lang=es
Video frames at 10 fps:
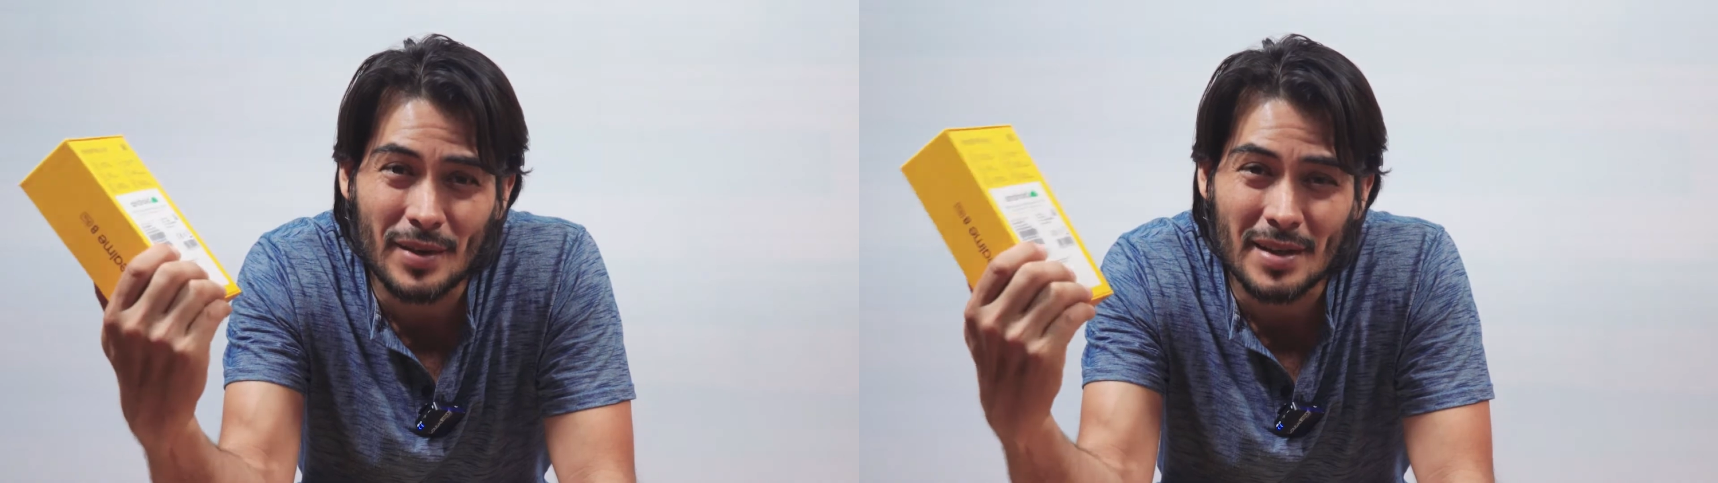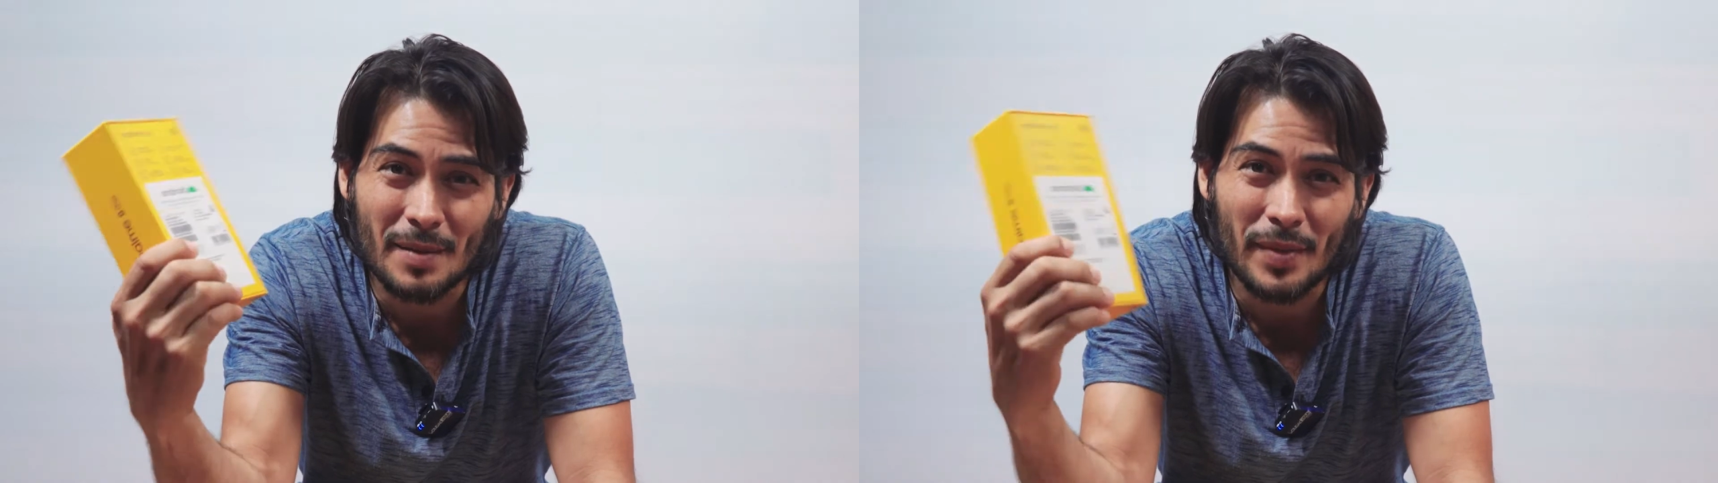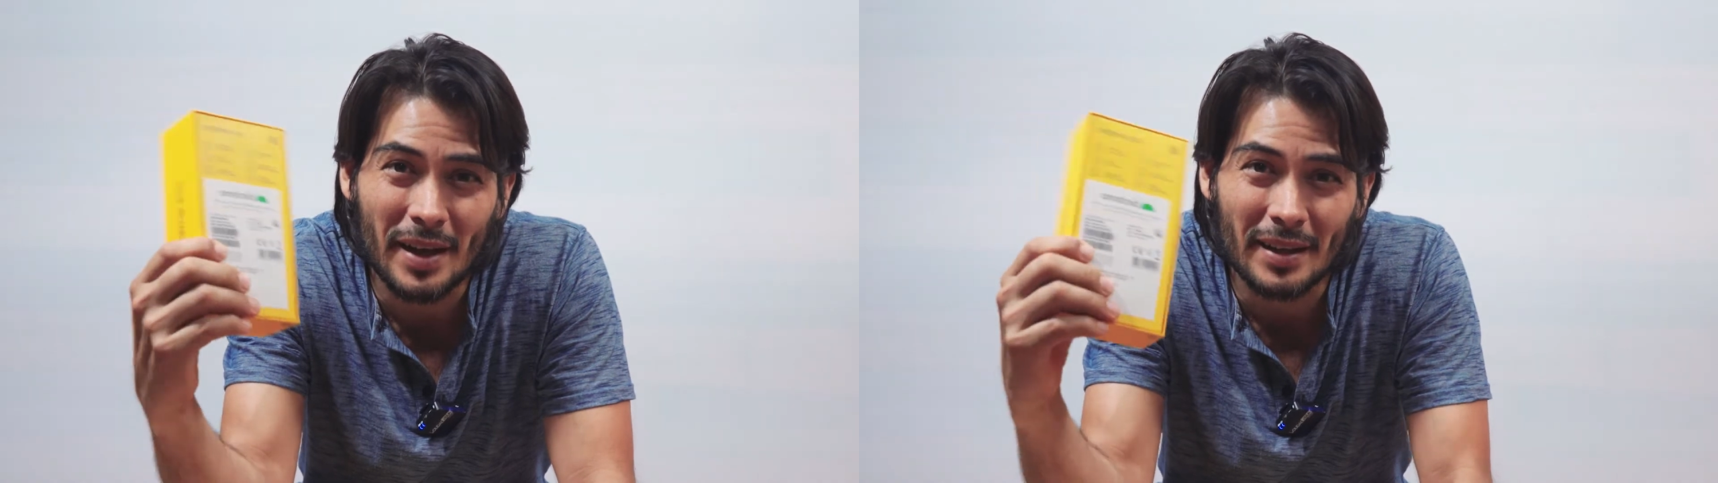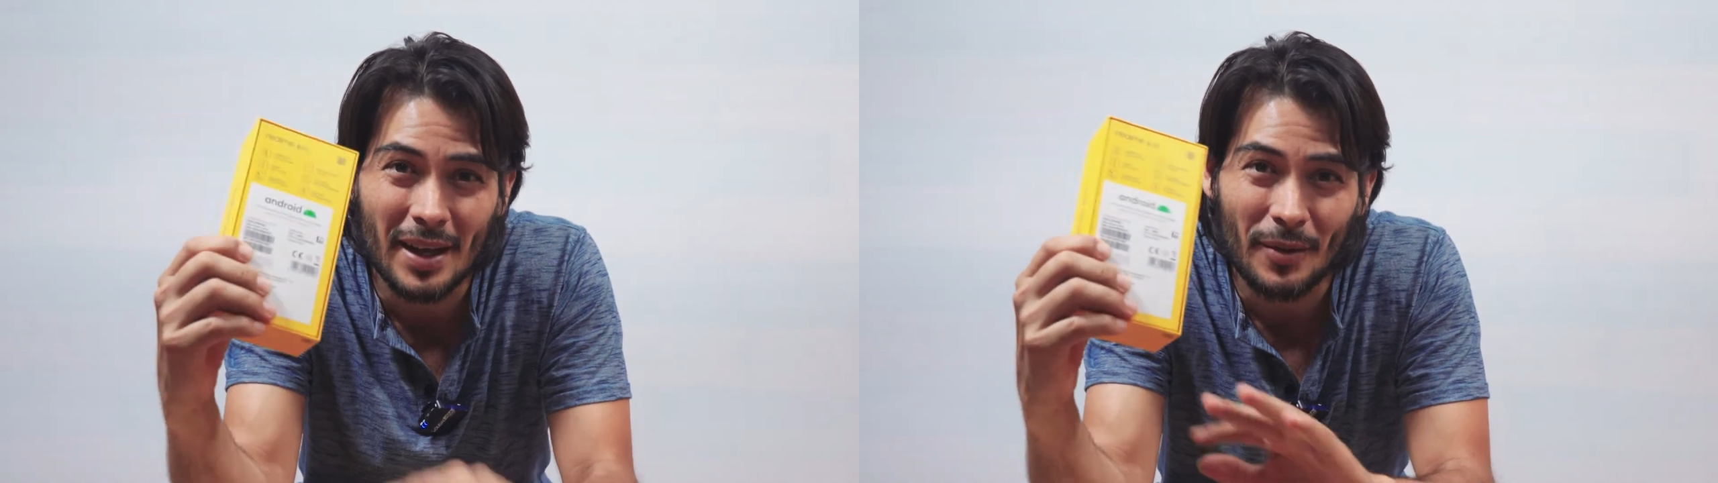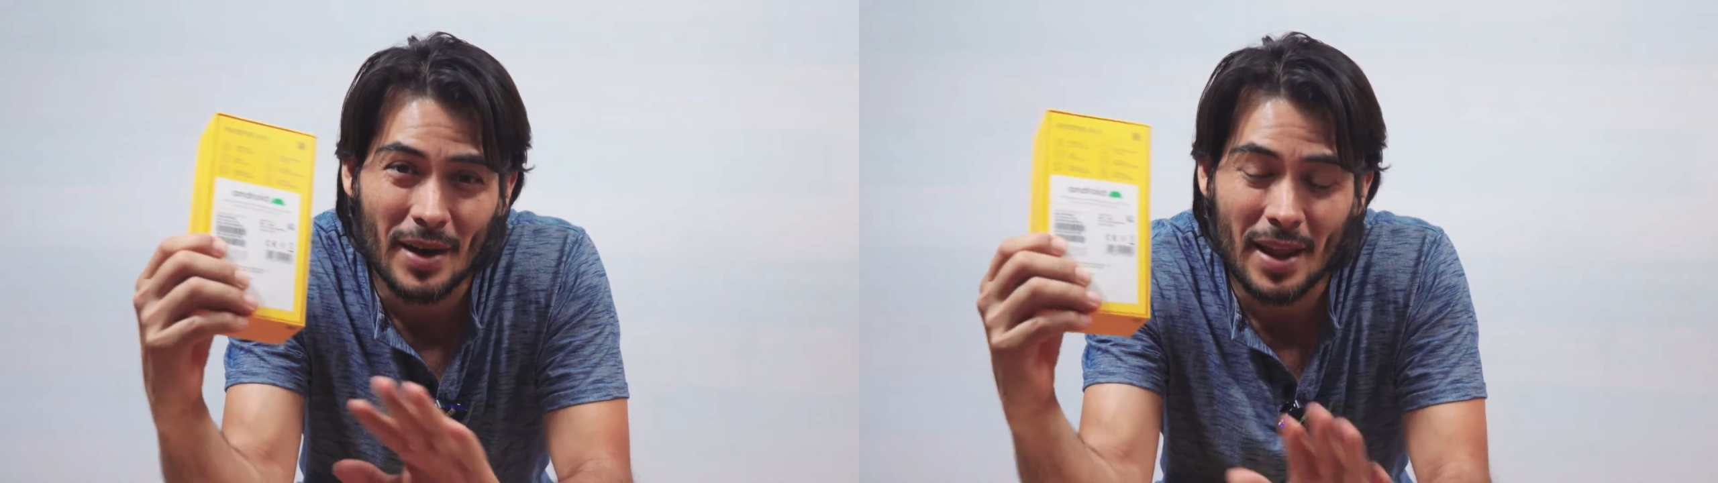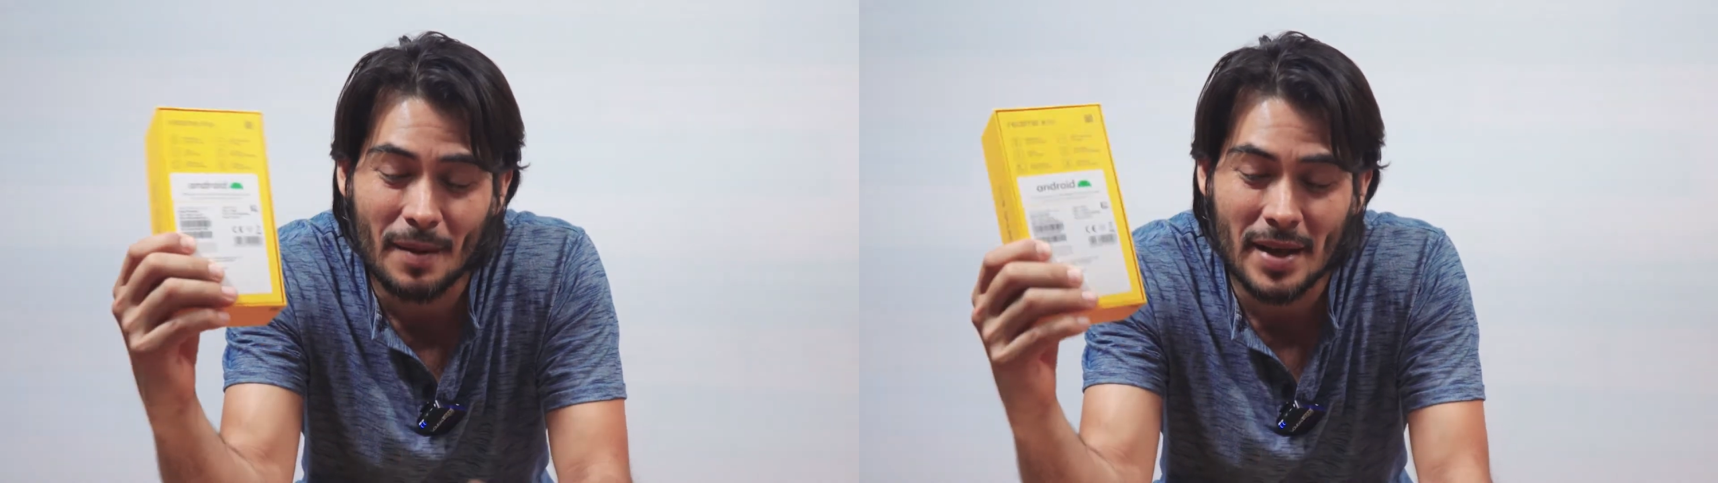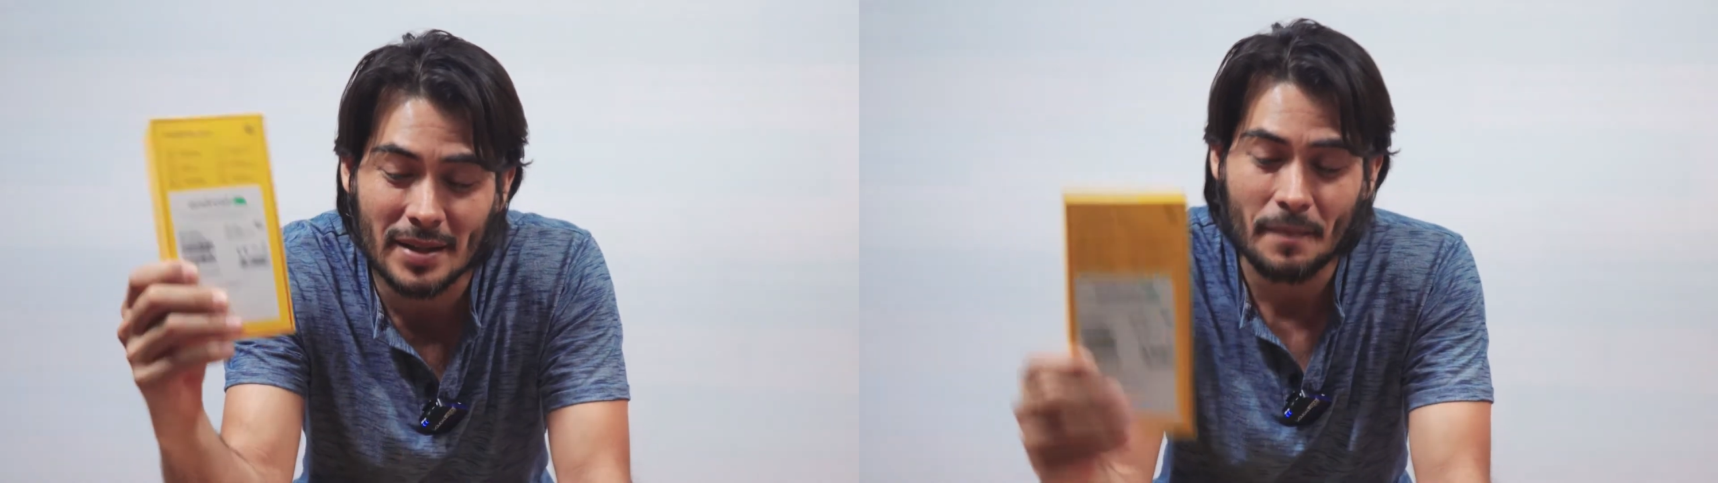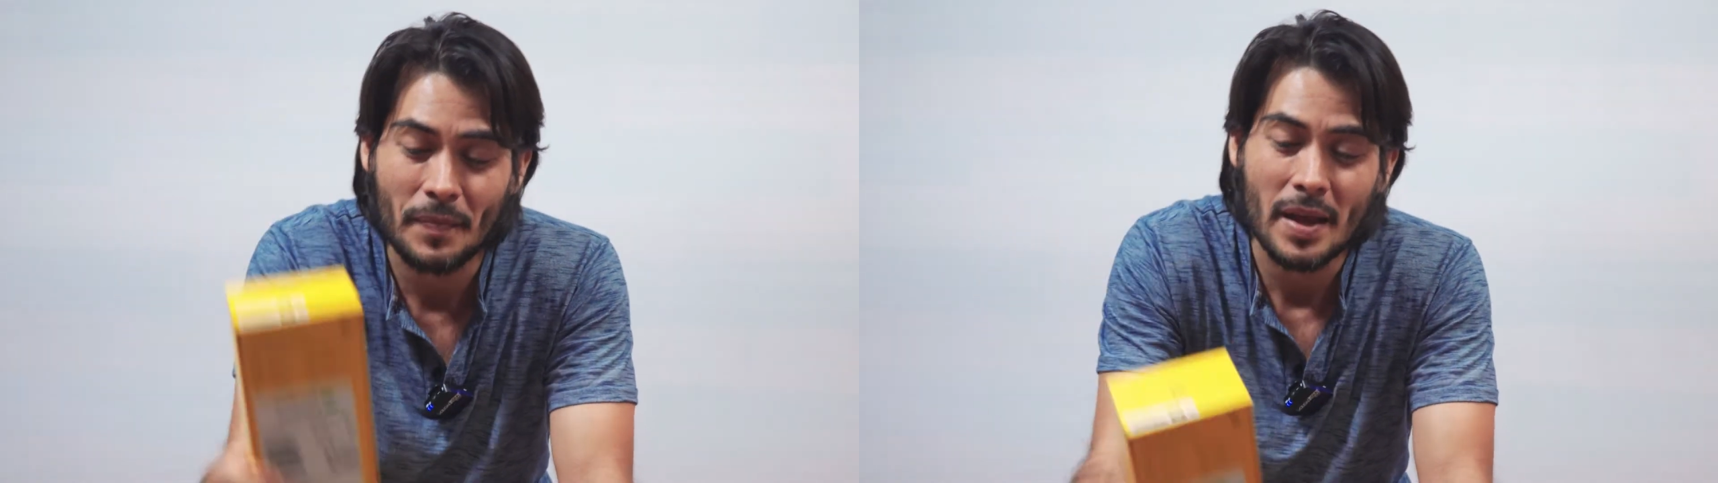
desempaquetado nada más,